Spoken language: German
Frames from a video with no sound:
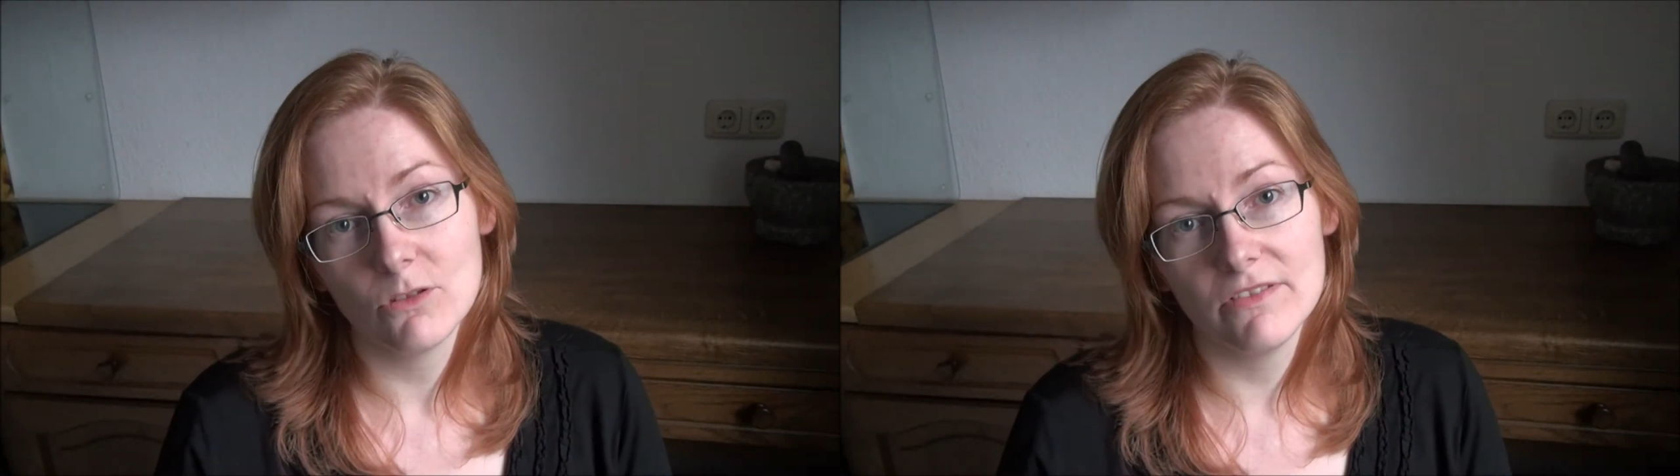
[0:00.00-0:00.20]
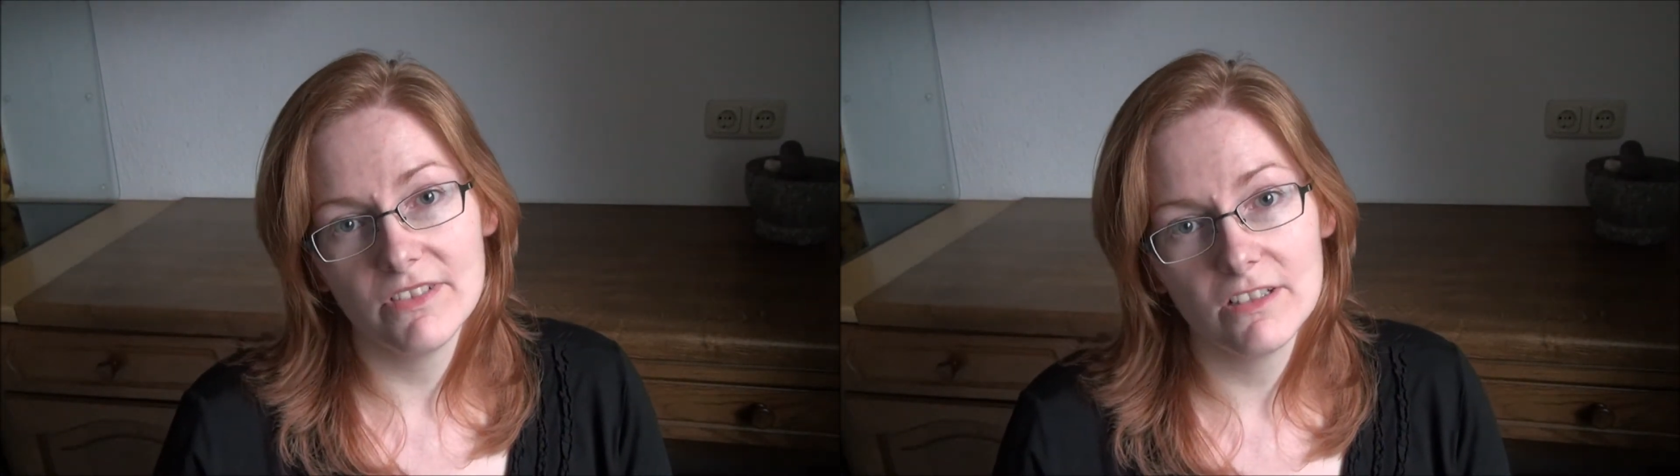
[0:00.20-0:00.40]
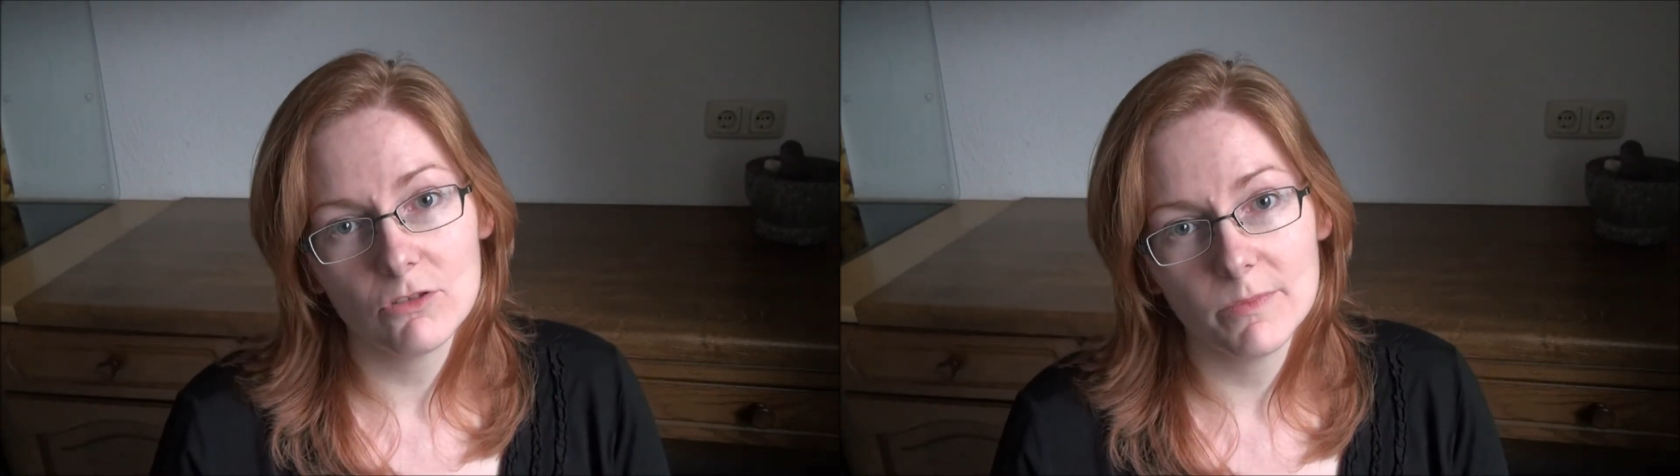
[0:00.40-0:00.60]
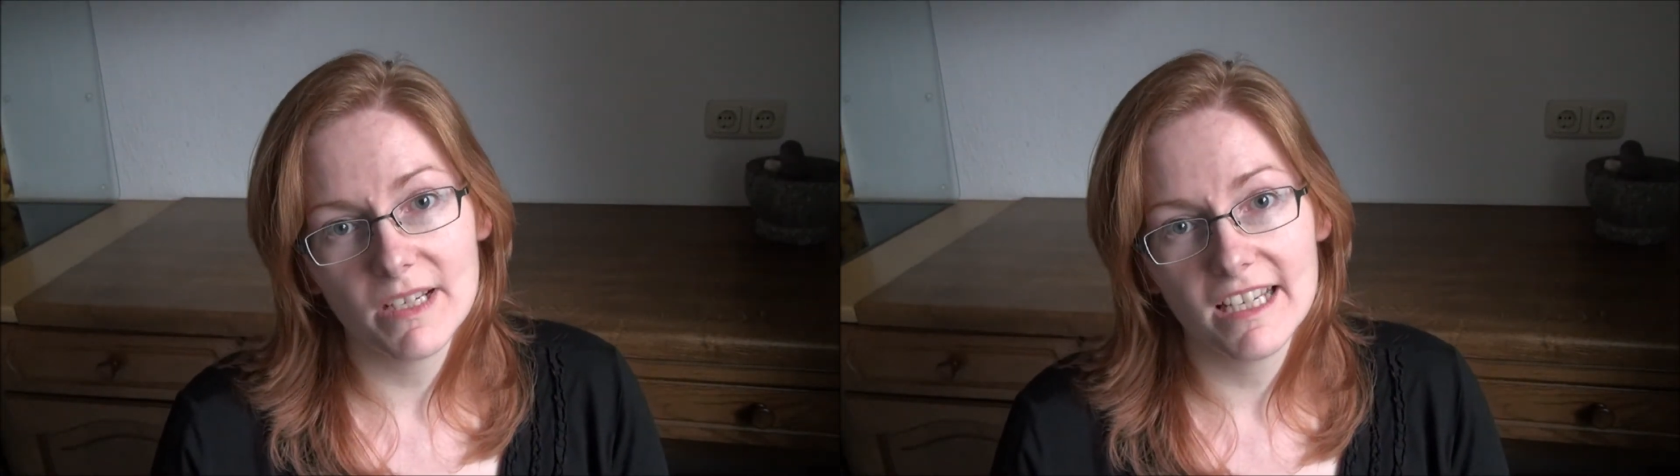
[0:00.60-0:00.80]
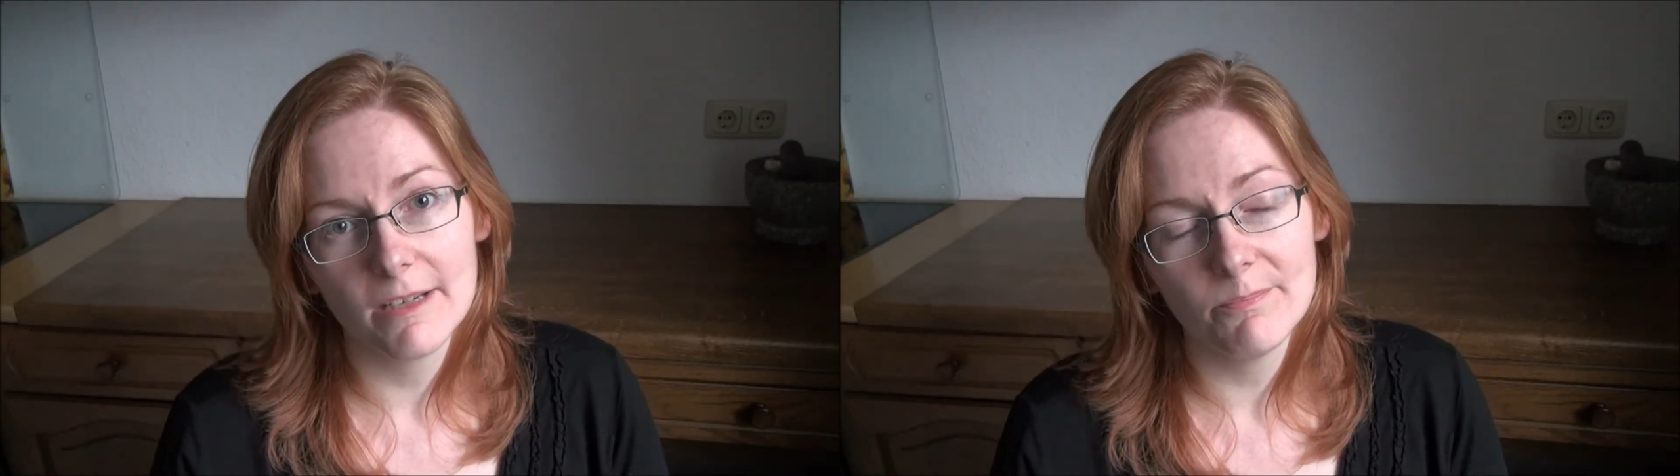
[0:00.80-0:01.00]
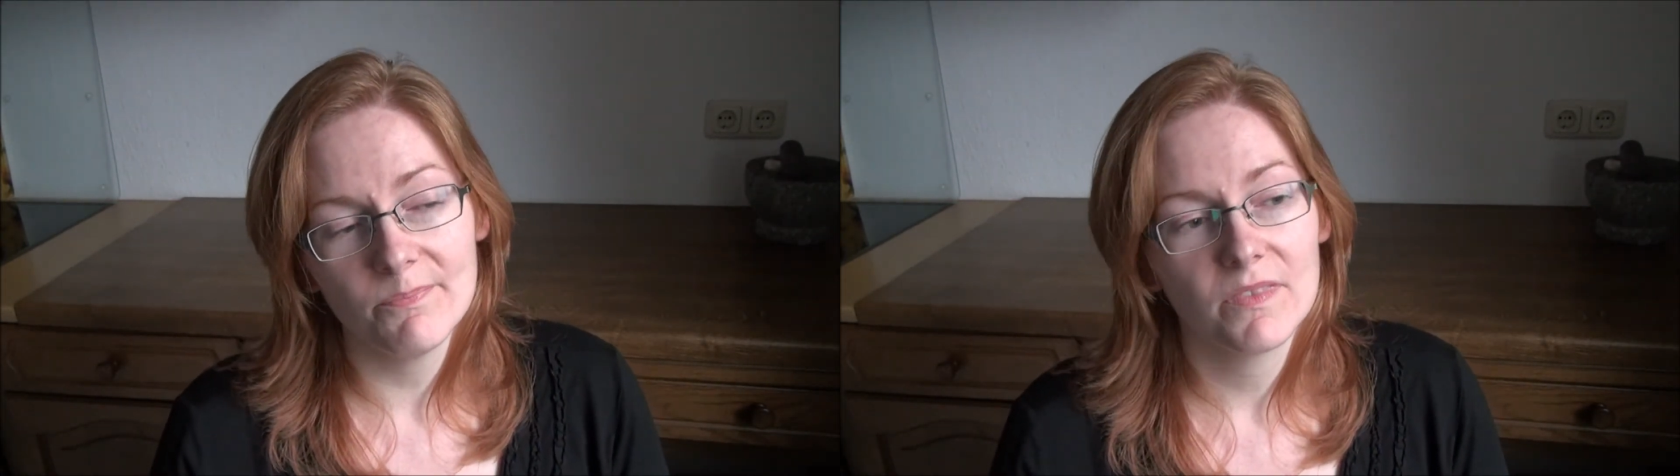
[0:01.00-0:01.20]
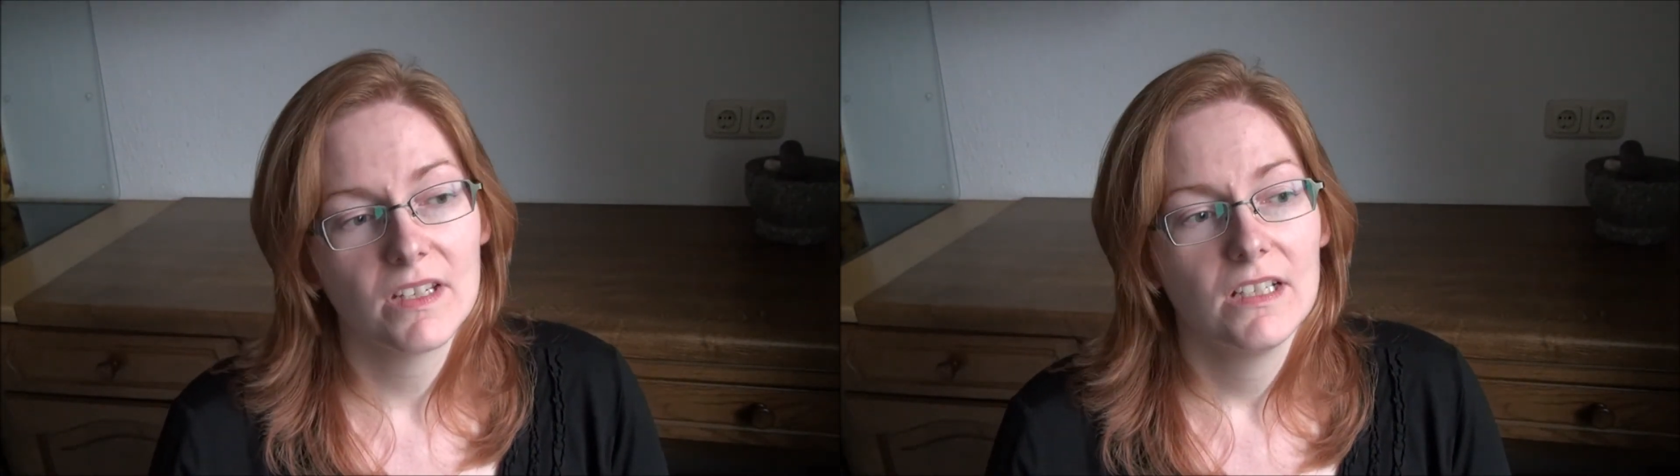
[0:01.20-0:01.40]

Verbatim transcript: neuen Videos mehr geben.